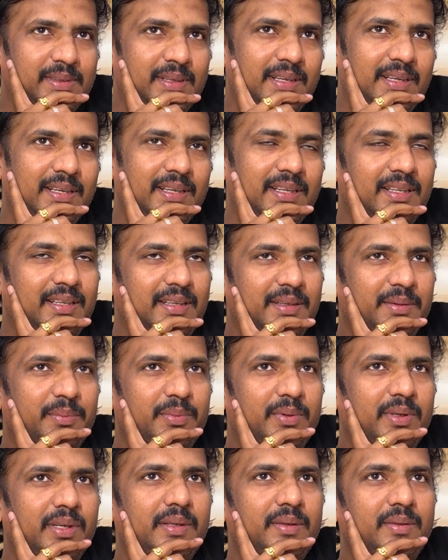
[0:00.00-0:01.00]
లేదు లేదండి
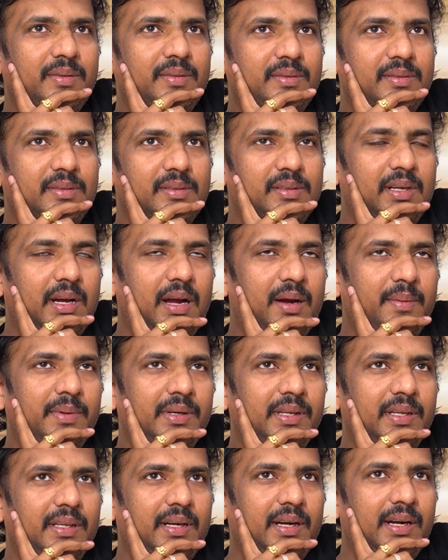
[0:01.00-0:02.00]
ఇప్పుడు hmm. నేను
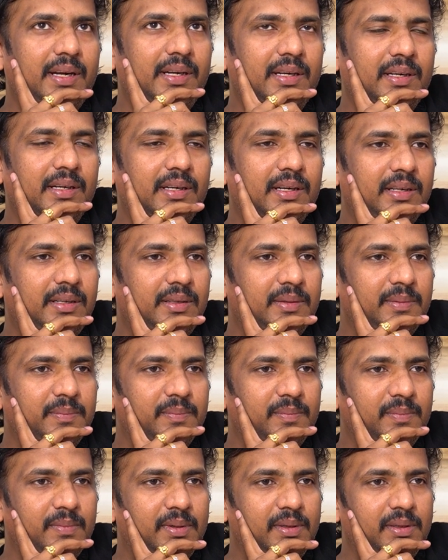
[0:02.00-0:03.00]
కామెడీ రైటర్గా
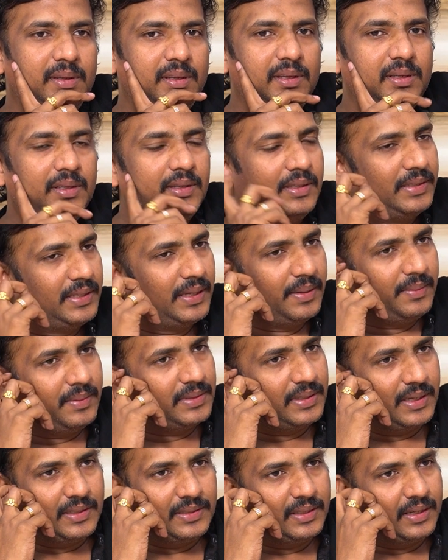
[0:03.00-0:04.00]

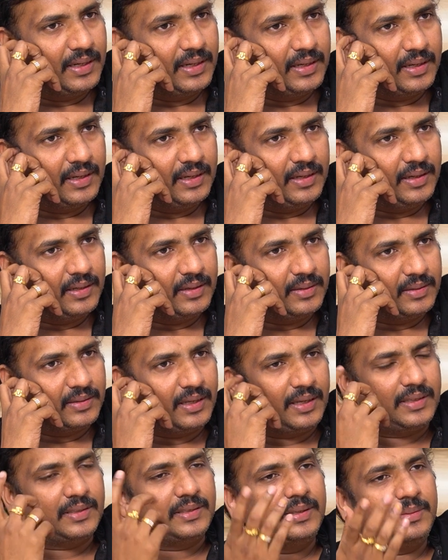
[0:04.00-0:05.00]
శాస్త్రి అనగానే
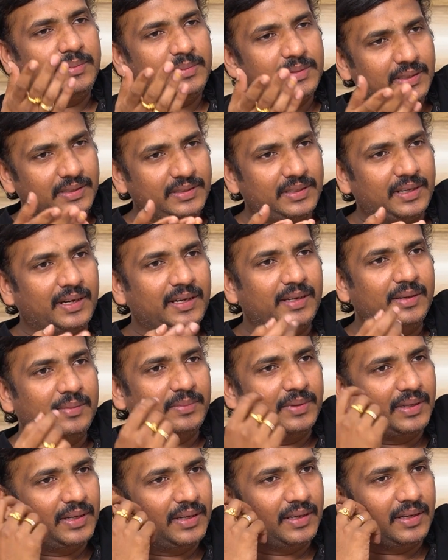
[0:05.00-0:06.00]
సార్ శాస్త్రి రైటర్
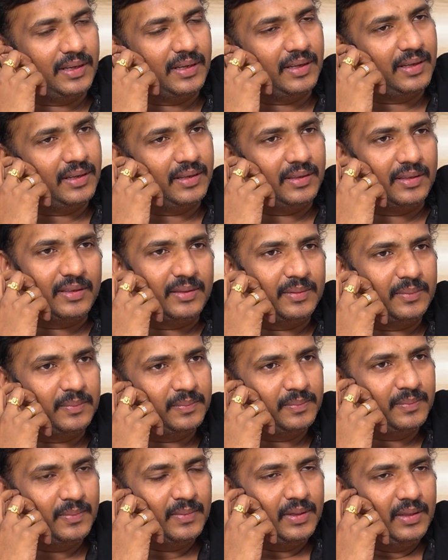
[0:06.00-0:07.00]
మీరేనా అంటారు
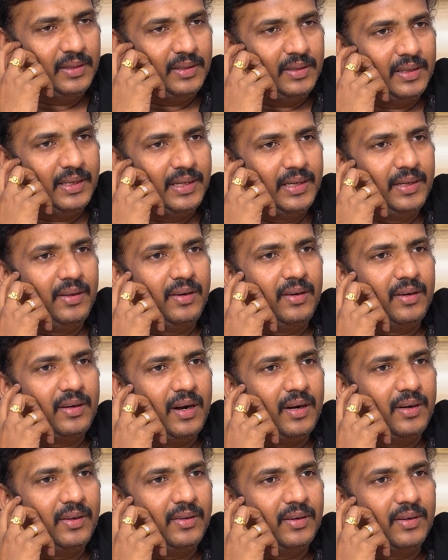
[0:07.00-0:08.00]
ఈడో
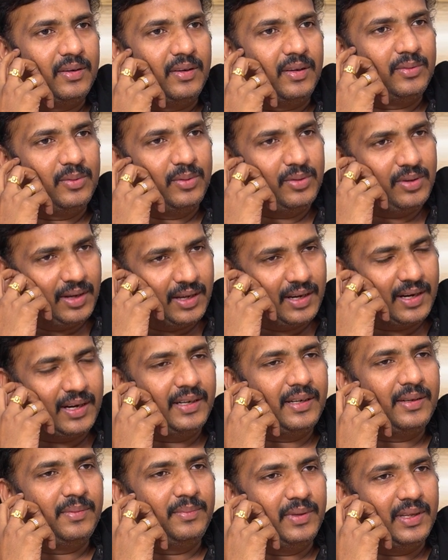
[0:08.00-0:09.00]
రకం ఆడో రకం ఆ
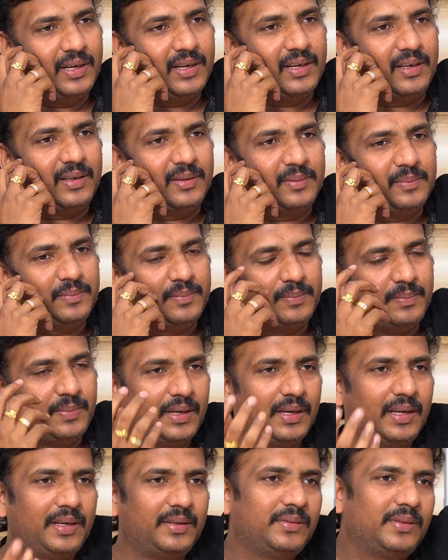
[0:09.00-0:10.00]
రైటర్ మీరేనా
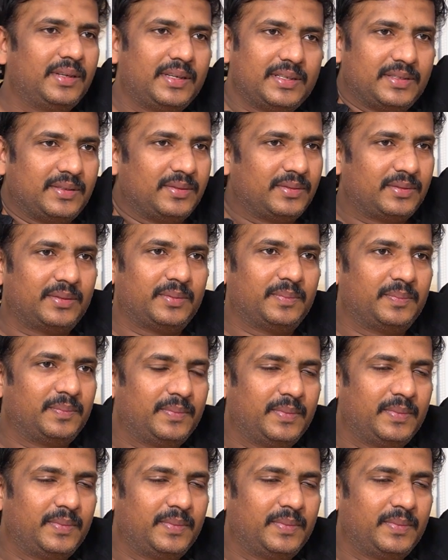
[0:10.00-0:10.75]
పిల్లను లేని జీవితం